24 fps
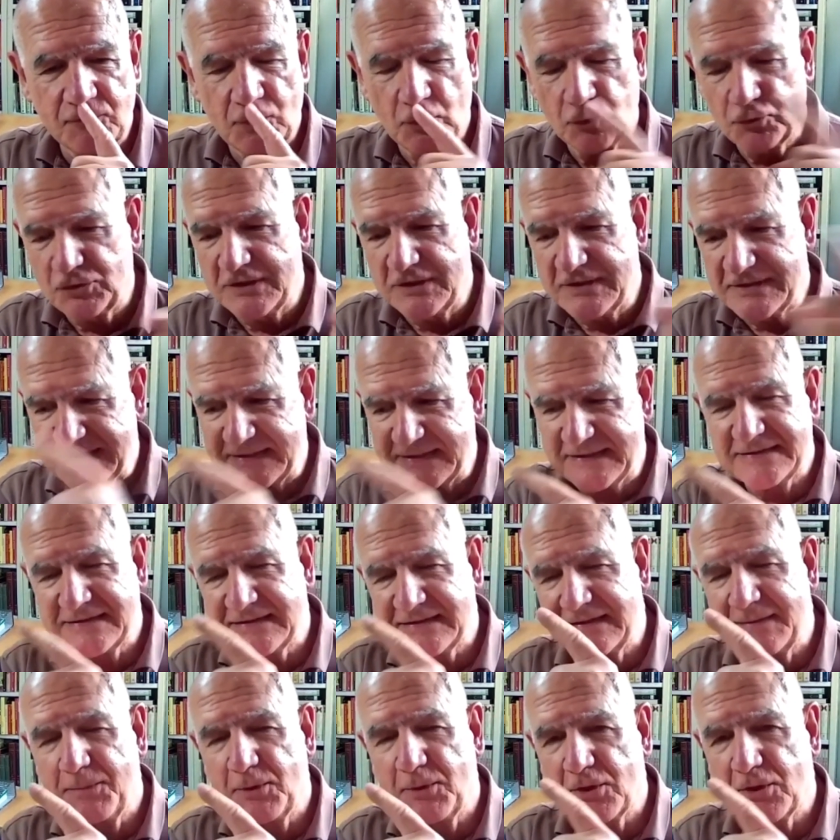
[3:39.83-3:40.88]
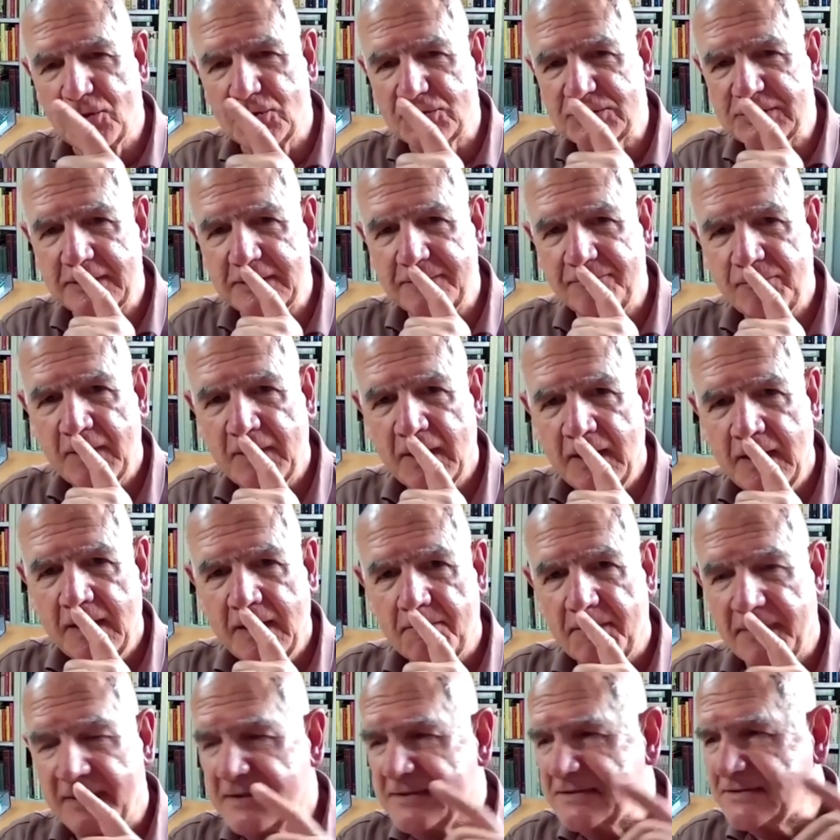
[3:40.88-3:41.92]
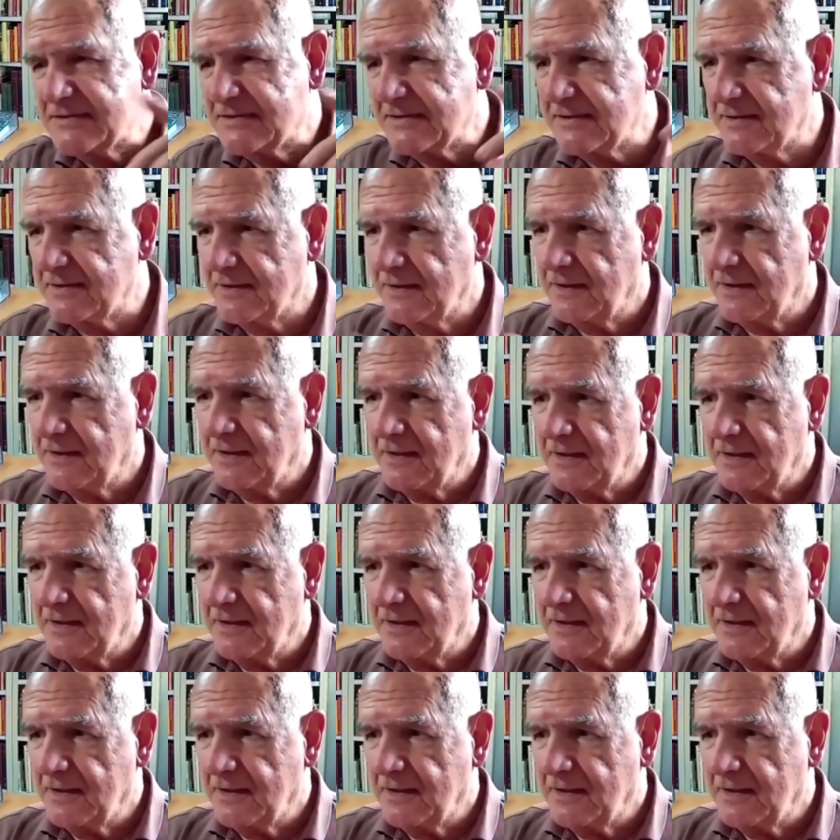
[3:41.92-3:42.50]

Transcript: utilizar ese tipo de cosas para decir,